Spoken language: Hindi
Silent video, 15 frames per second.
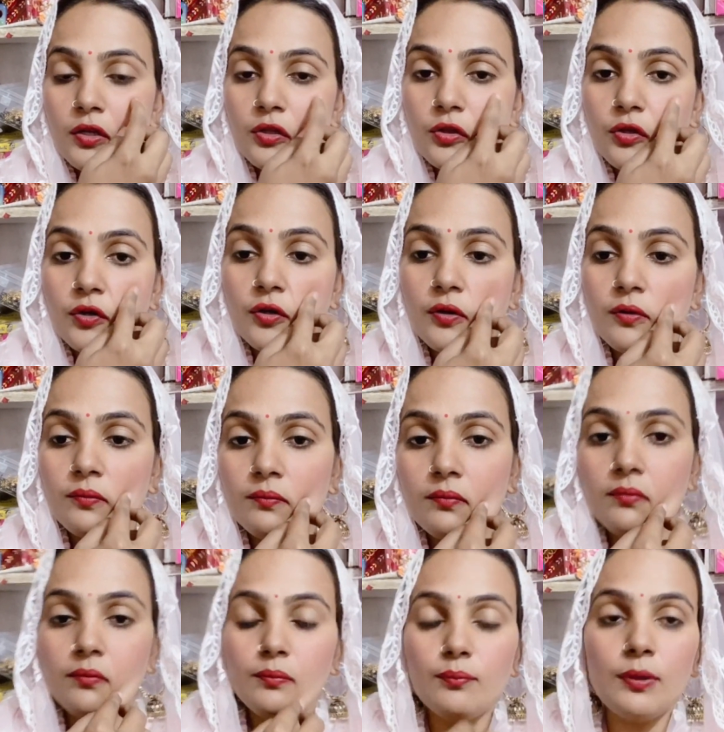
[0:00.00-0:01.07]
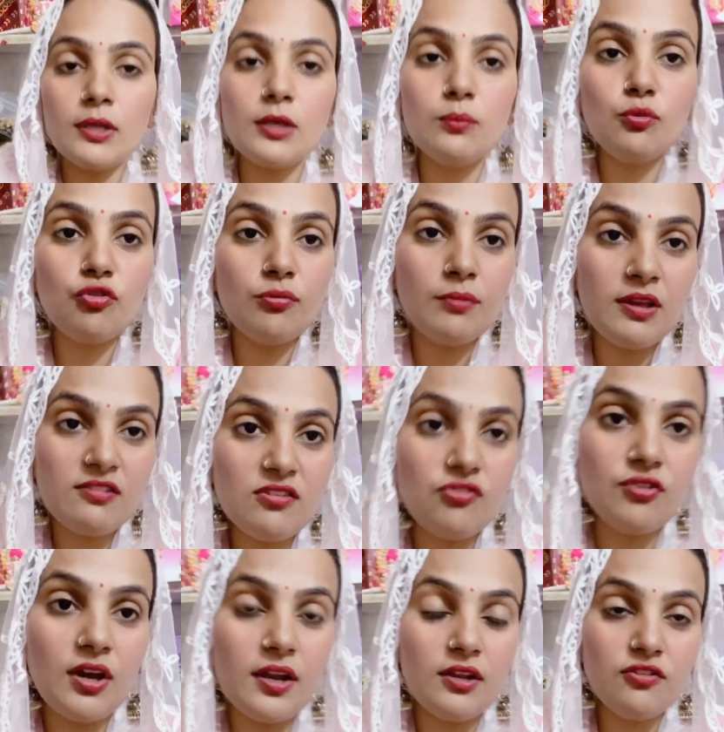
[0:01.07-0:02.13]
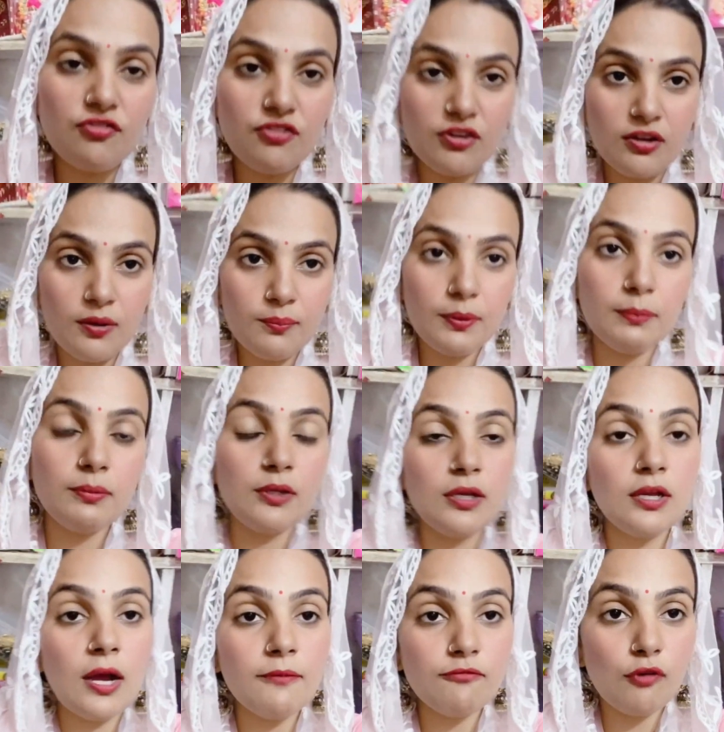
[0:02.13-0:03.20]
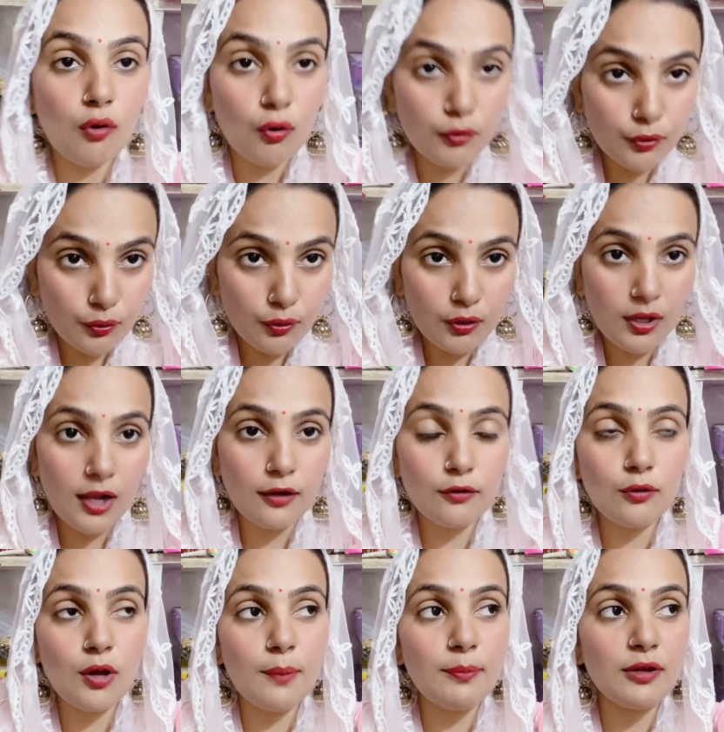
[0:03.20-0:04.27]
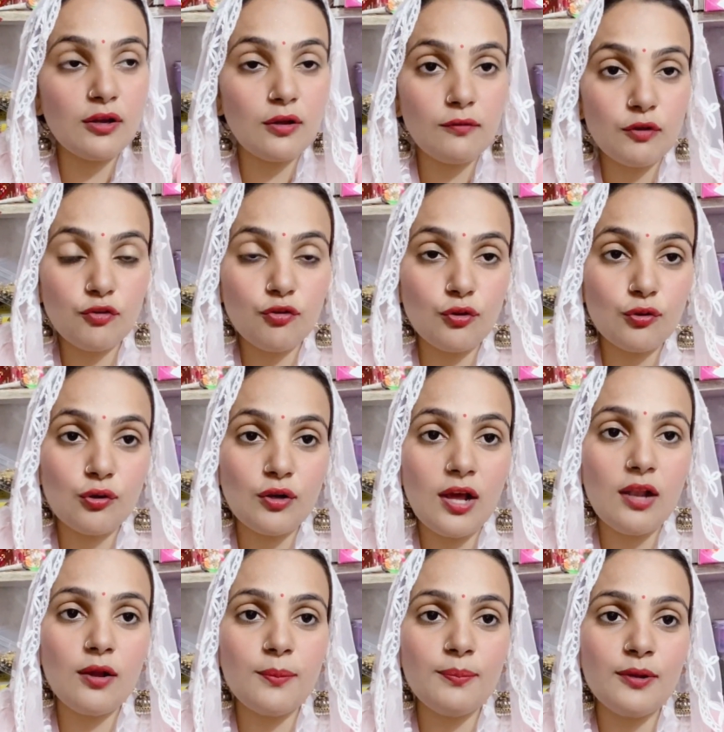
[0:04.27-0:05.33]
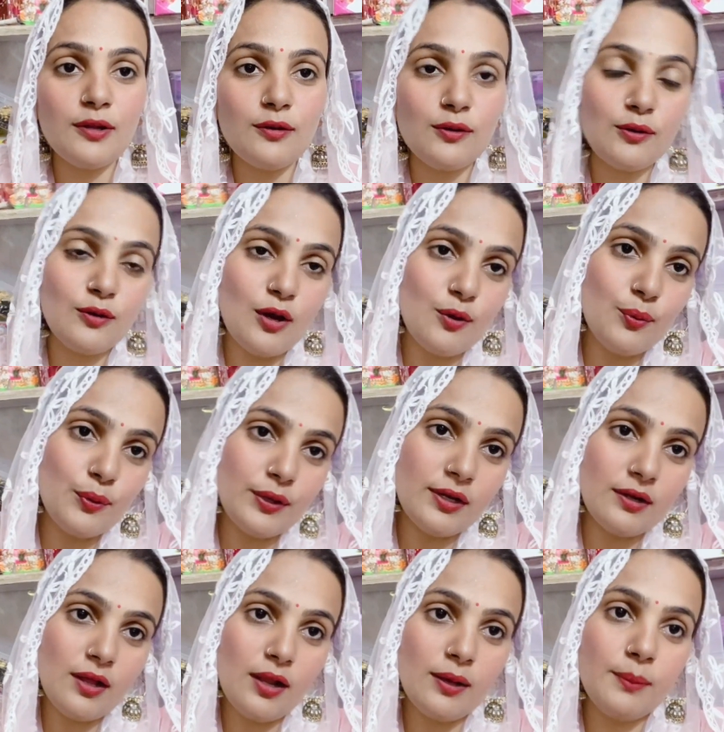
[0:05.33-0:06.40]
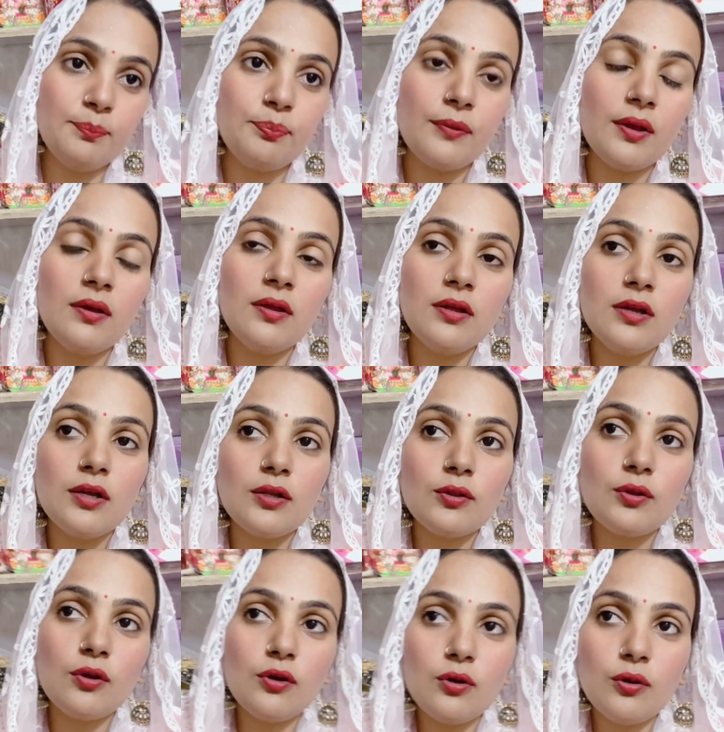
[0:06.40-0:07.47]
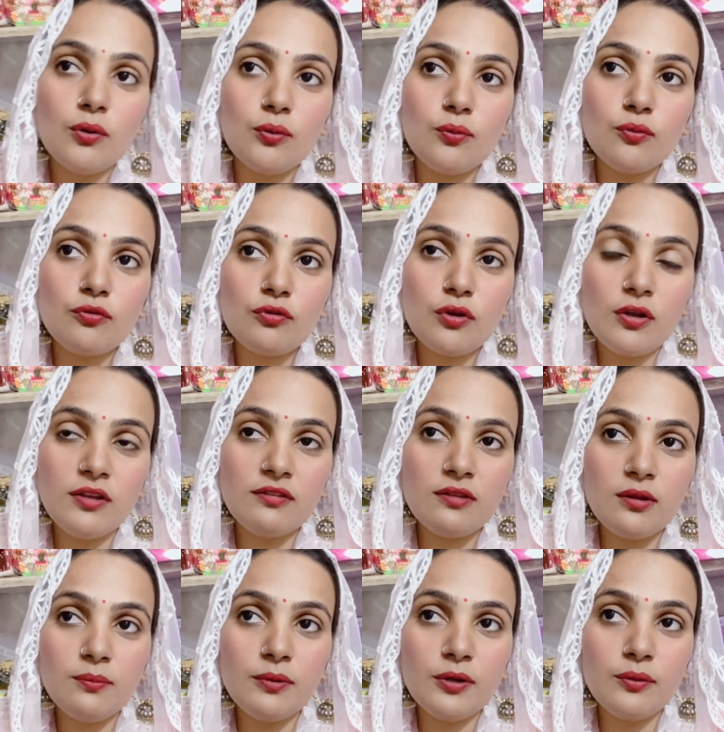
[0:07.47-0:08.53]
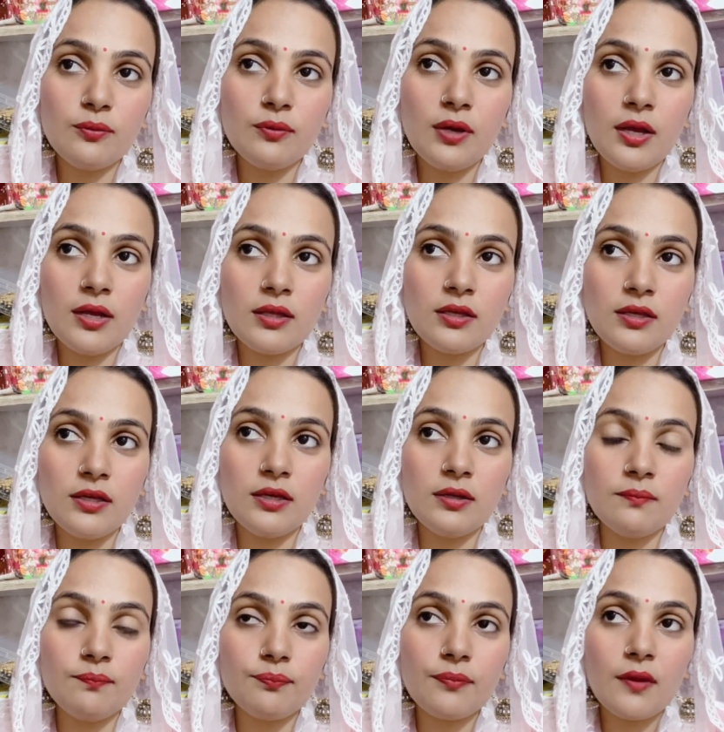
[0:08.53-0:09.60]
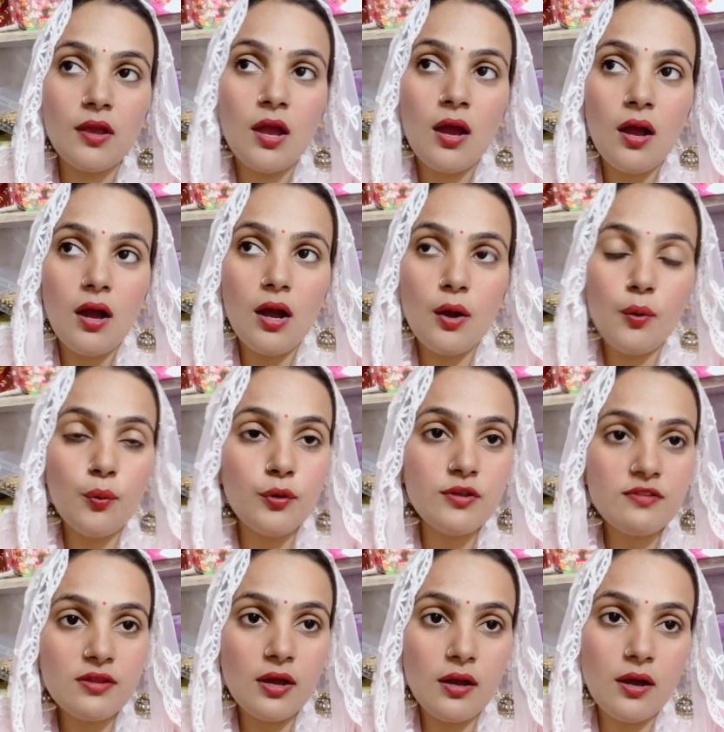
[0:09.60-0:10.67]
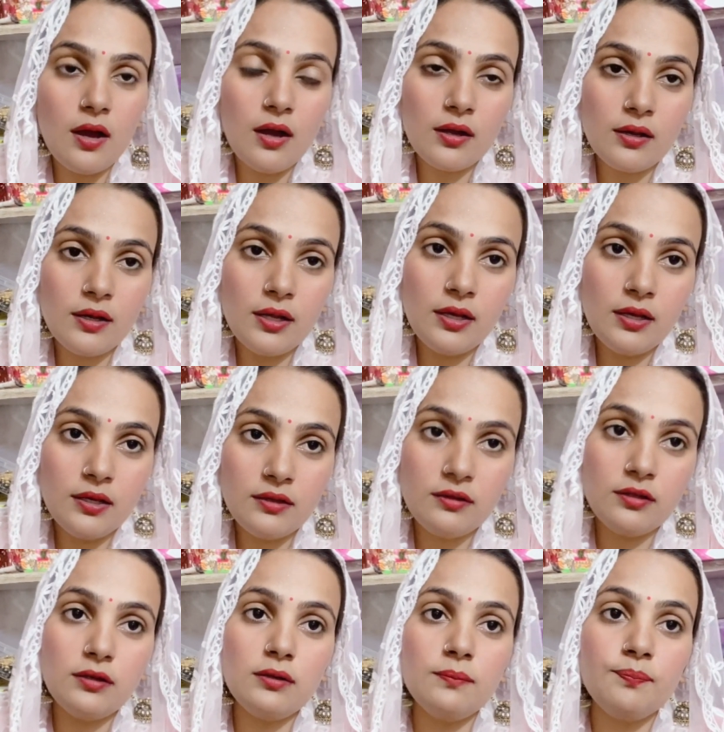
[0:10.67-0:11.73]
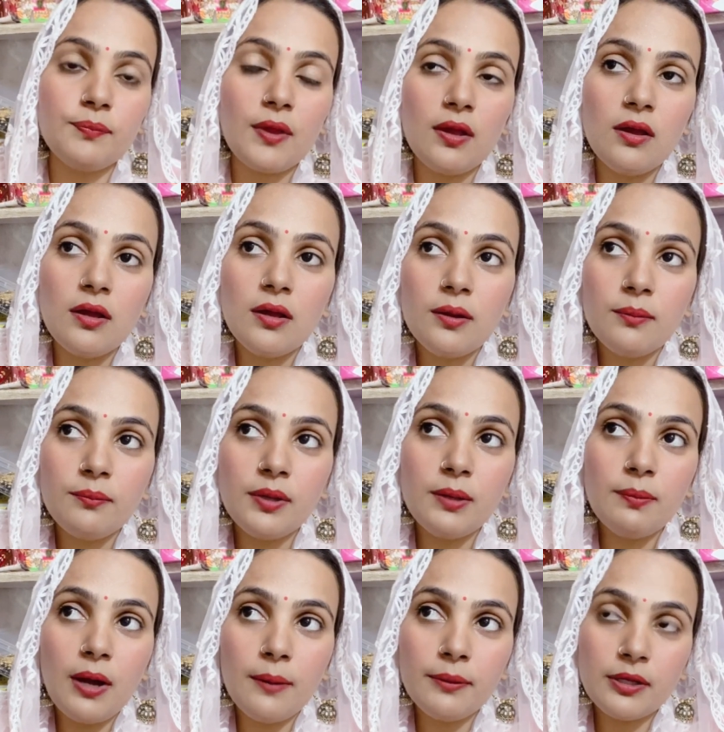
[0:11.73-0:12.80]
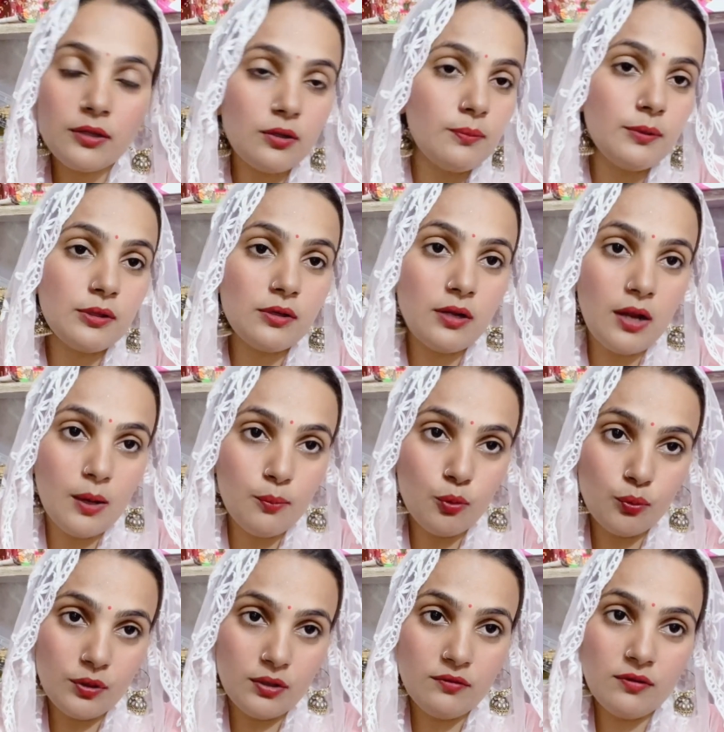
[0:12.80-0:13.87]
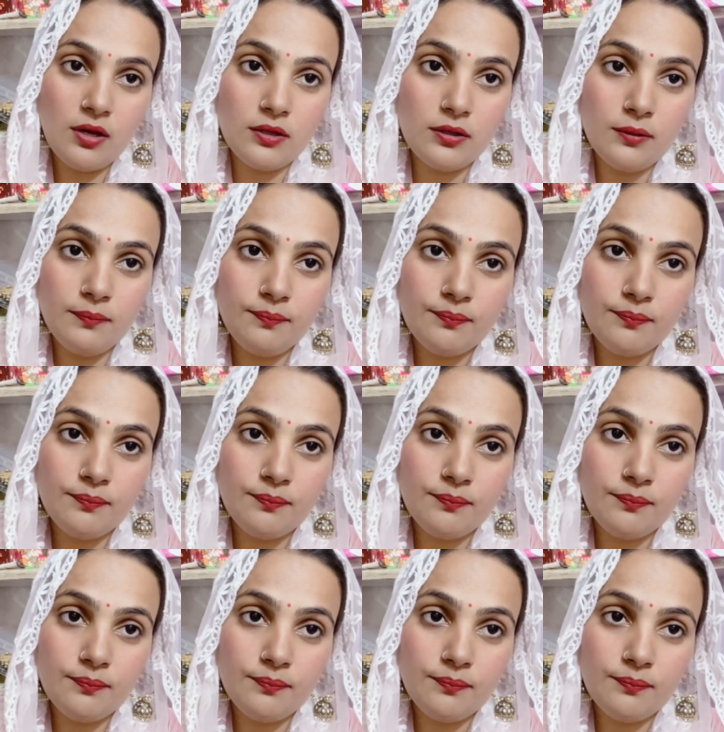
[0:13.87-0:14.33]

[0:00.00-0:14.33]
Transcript: तो बल्कि मुझे मैसेज आ रहे हैं इंस्टाग्राम पे भी आप व्लॉग क्यों ना डाल रहे हो आपने करवा चौथ को डाला आपने ना अहोई के डाले तो उसका रीज़न भी यूँ है कि अहोई से अगले ही दिन मेरी भाभी की तबीयत ख़राब हो गई ज़्यादा